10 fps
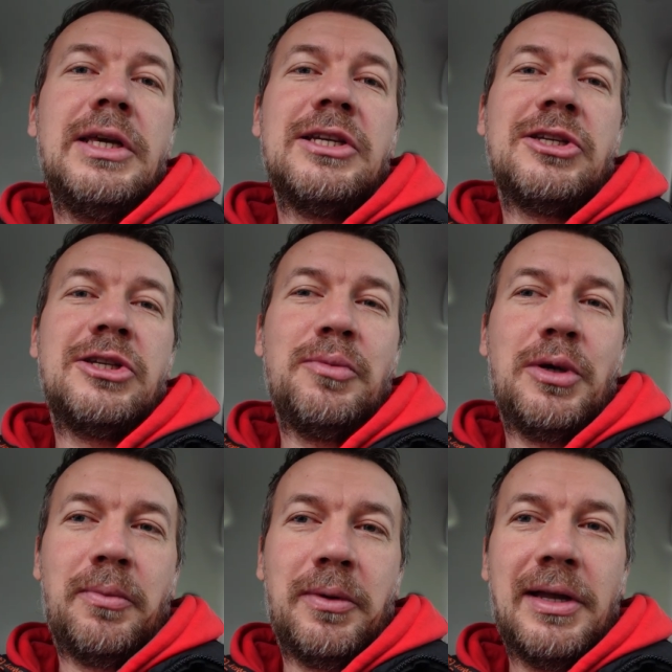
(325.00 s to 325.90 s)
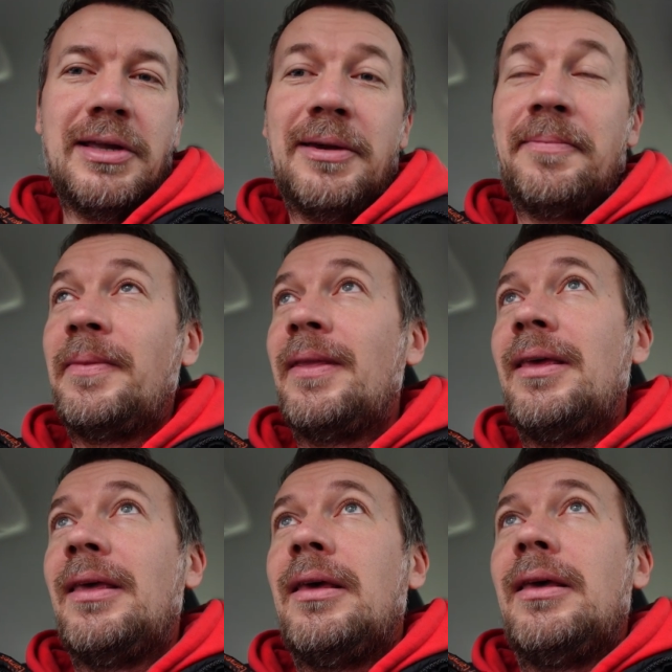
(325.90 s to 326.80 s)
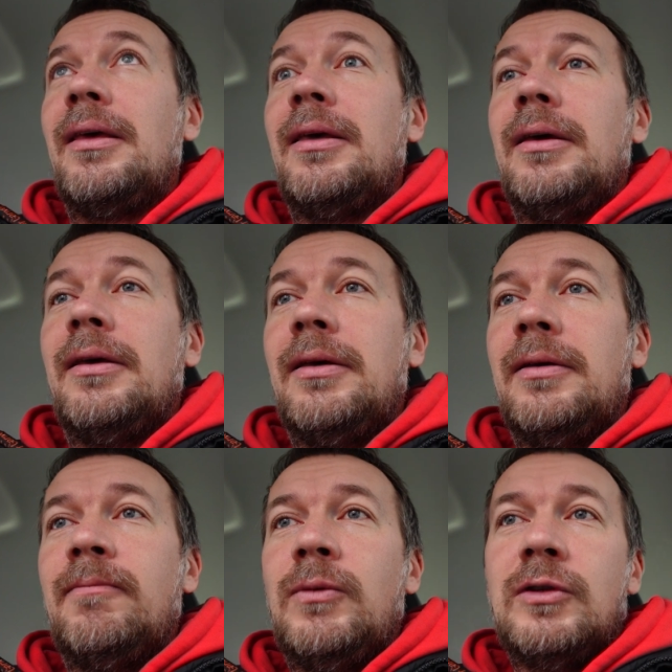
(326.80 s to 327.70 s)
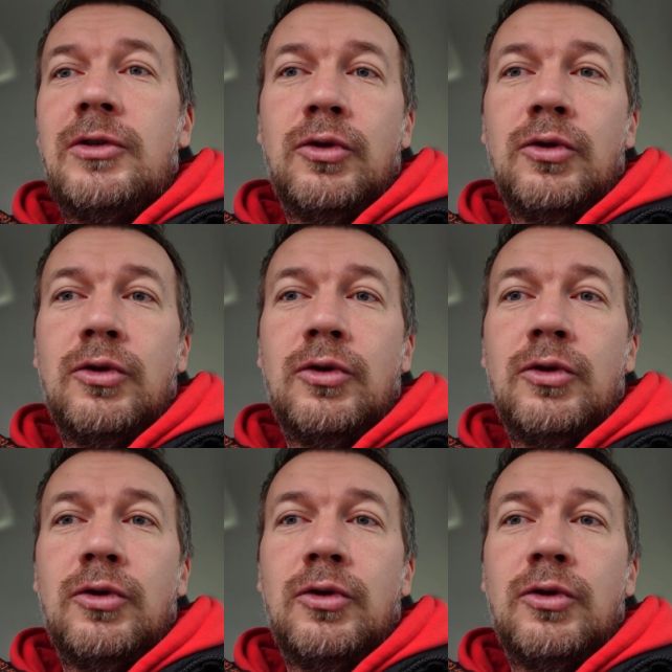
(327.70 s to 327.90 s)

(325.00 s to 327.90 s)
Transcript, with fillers: I jeszcze szybkie pytanie. Jest